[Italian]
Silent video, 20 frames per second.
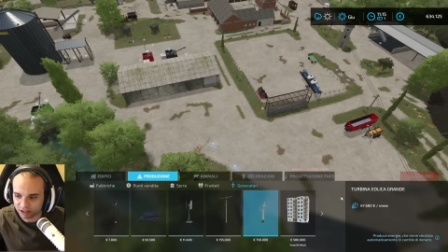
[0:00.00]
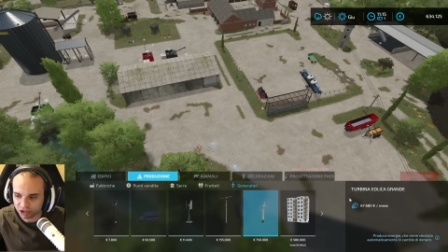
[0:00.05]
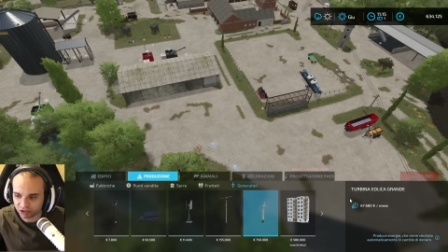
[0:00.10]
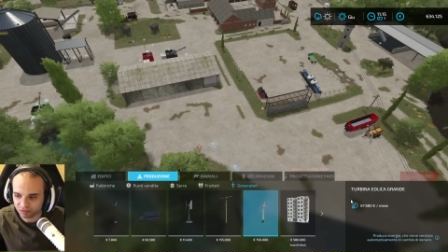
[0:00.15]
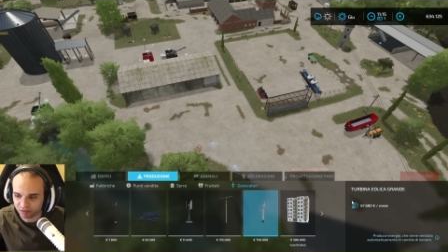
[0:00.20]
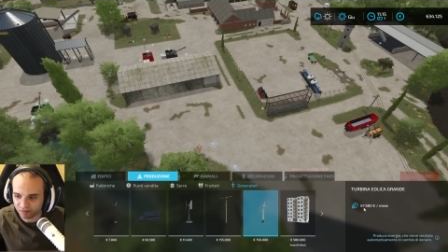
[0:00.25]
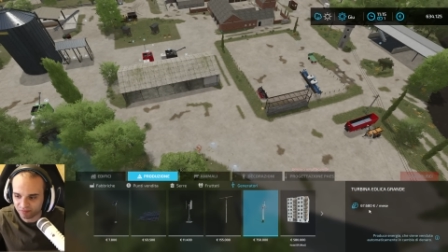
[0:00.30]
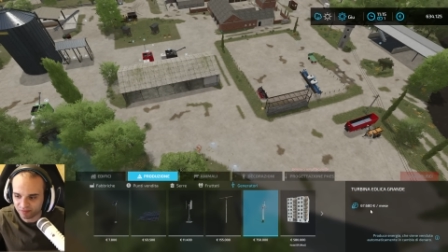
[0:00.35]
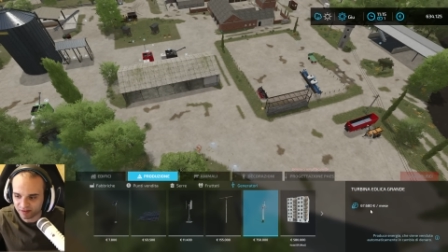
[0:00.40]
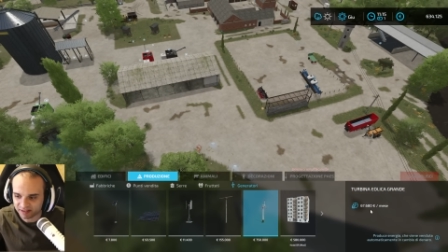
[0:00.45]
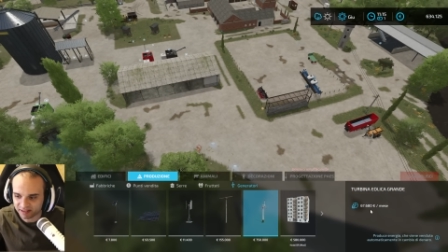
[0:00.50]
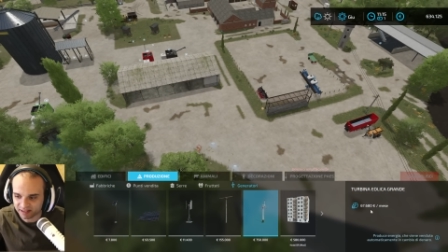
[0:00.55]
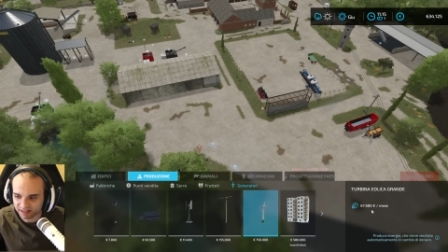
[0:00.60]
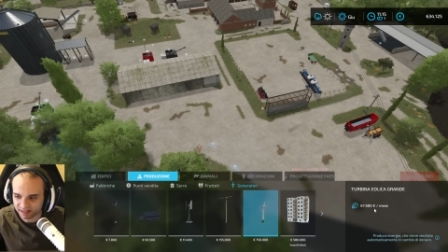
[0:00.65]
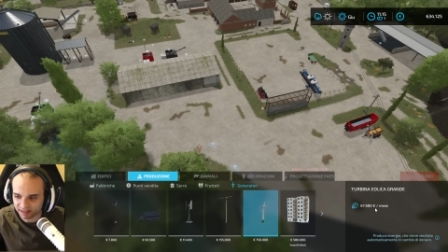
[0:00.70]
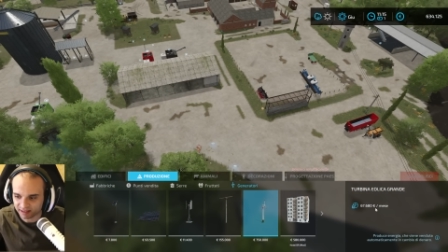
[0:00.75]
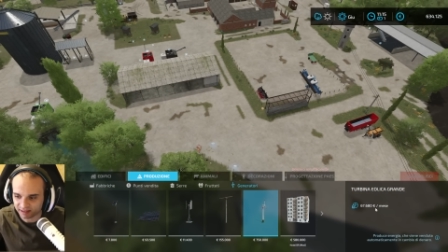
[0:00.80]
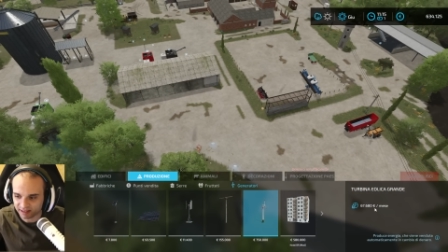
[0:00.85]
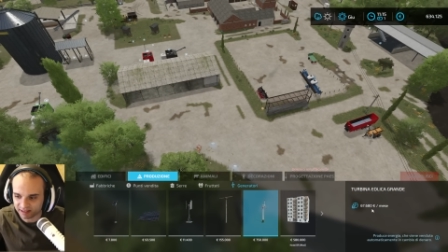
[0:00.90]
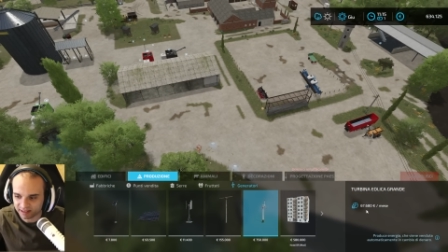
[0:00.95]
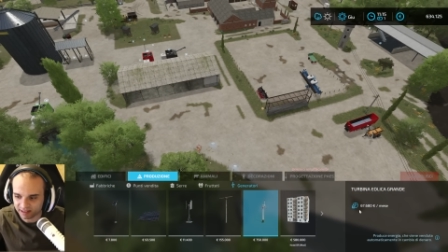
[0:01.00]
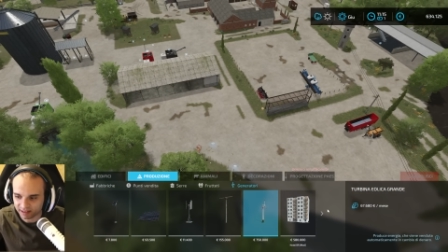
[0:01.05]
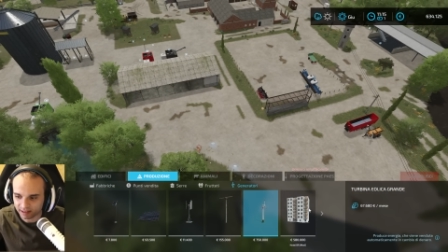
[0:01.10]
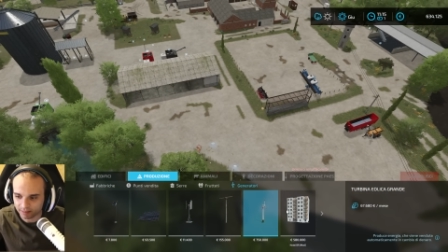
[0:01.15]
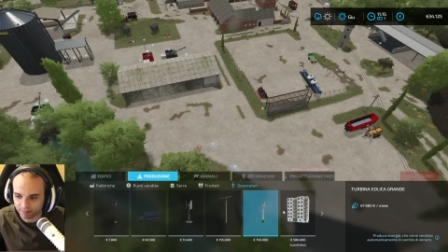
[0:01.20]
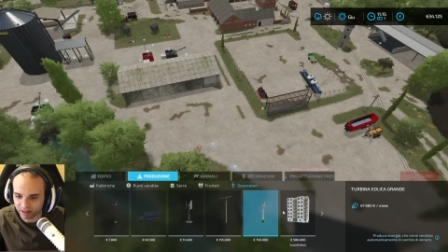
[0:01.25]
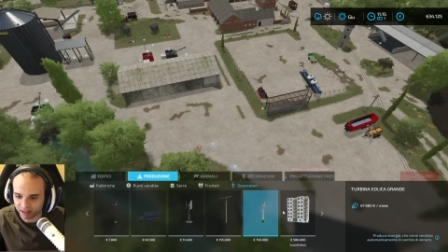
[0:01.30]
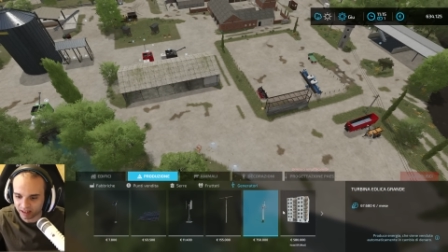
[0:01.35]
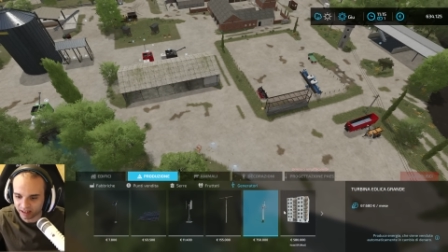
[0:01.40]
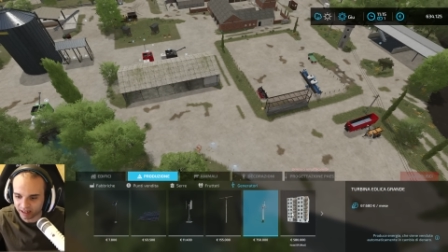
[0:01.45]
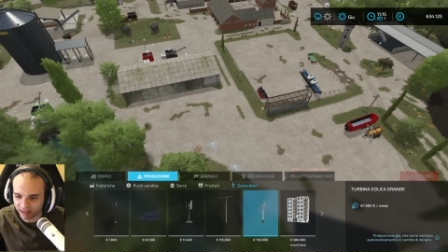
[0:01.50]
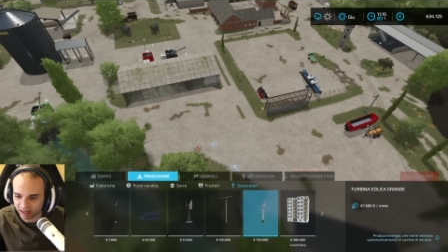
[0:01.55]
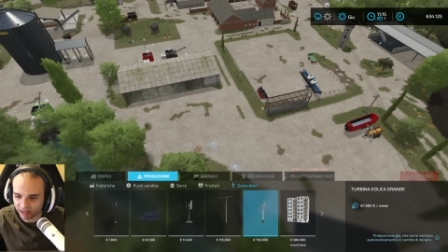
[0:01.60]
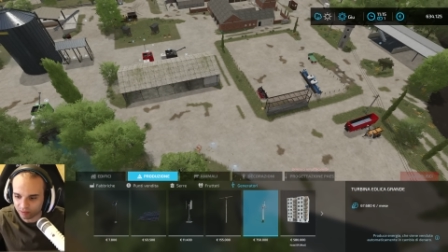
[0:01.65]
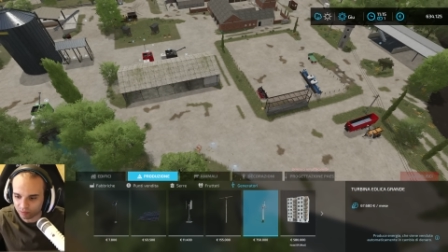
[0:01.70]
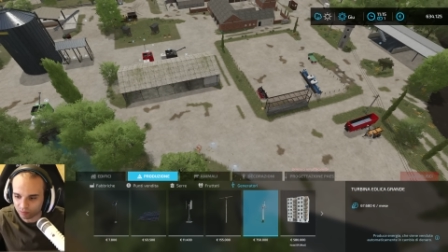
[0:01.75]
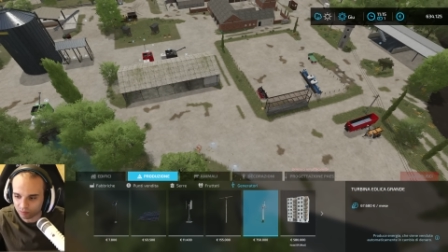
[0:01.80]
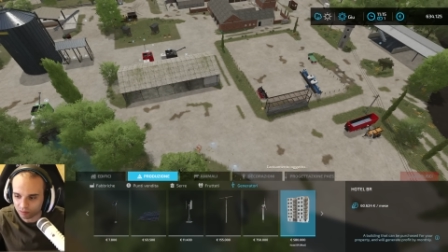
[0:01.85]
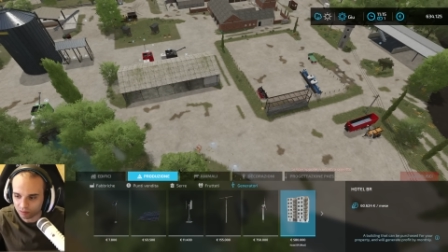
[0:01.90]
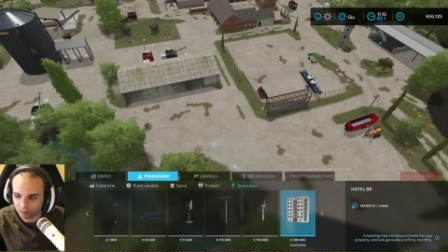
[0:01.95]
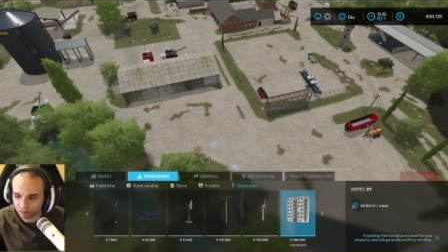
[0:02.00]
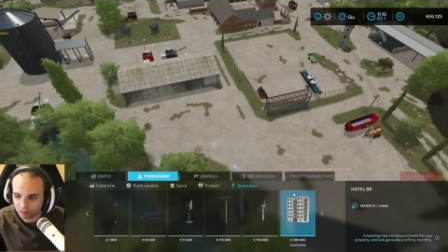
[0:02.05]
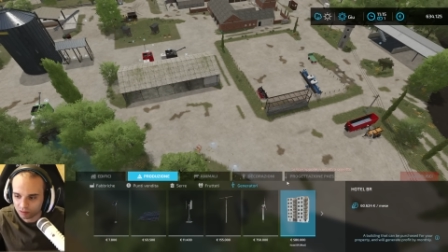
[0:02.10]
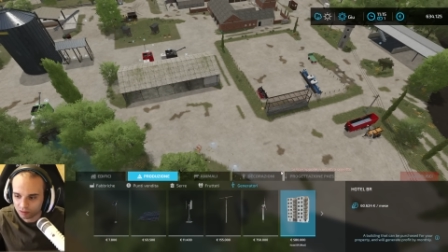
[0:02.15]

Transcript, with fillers: ci fa fare 67.000 euro.